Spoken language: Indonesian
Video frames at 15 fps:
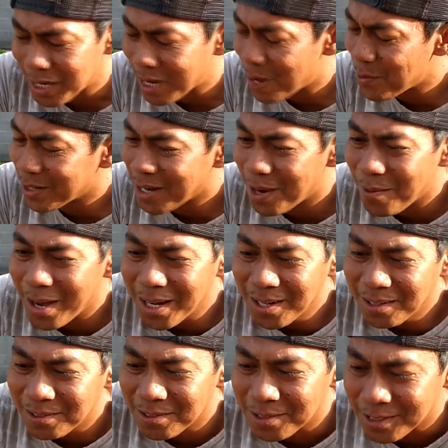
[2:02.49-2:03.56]
Oke
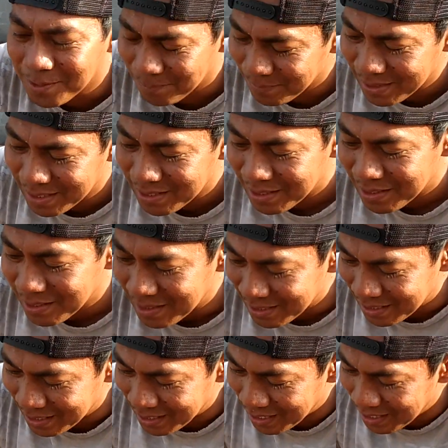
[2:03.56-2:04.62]
kawan-kawan.
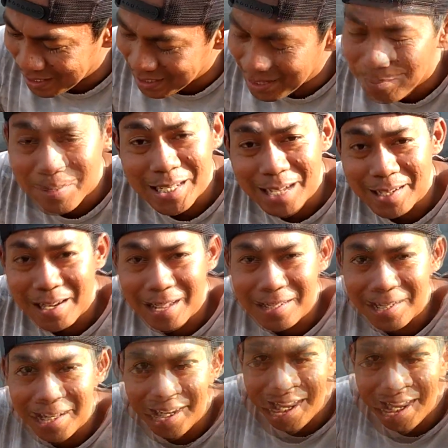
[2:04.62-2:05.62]
Nah, ini bisa dilihat